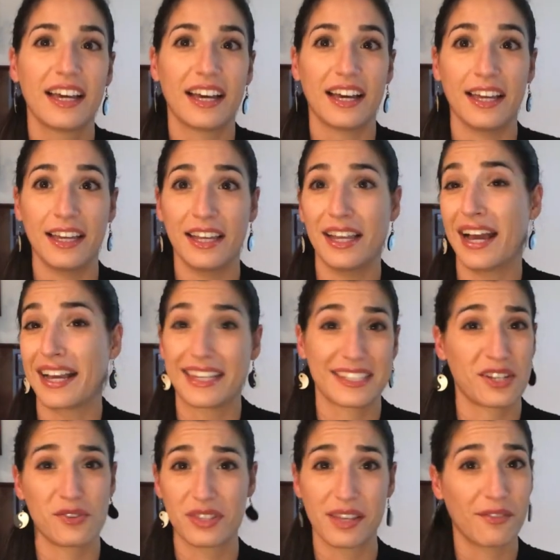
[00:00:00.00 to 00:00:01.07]
eh, anche se
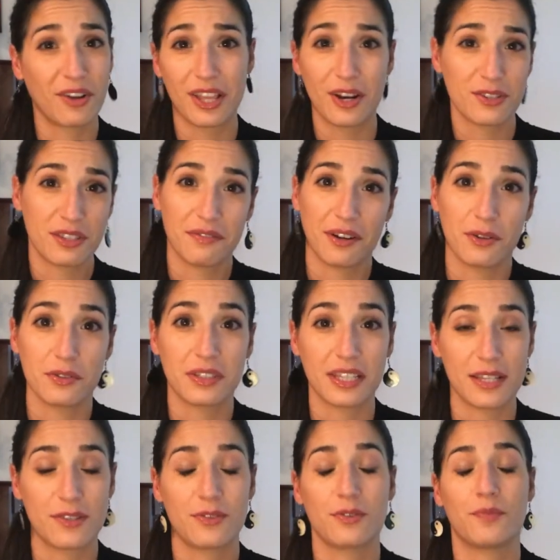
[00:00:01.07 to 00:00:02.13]
non si ha voglia, lo si fa lo
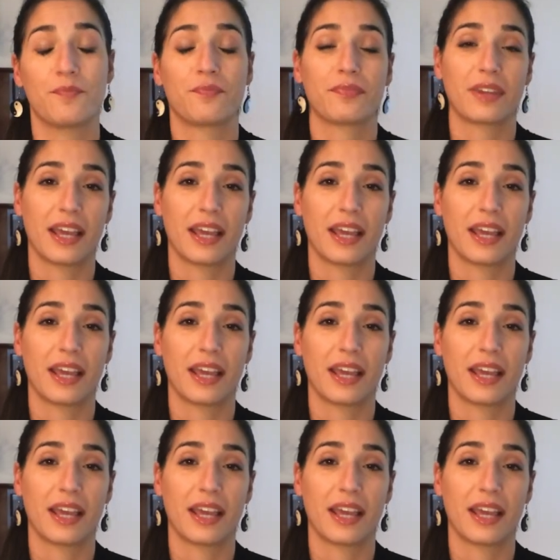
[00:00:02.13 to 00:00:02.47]
stesso.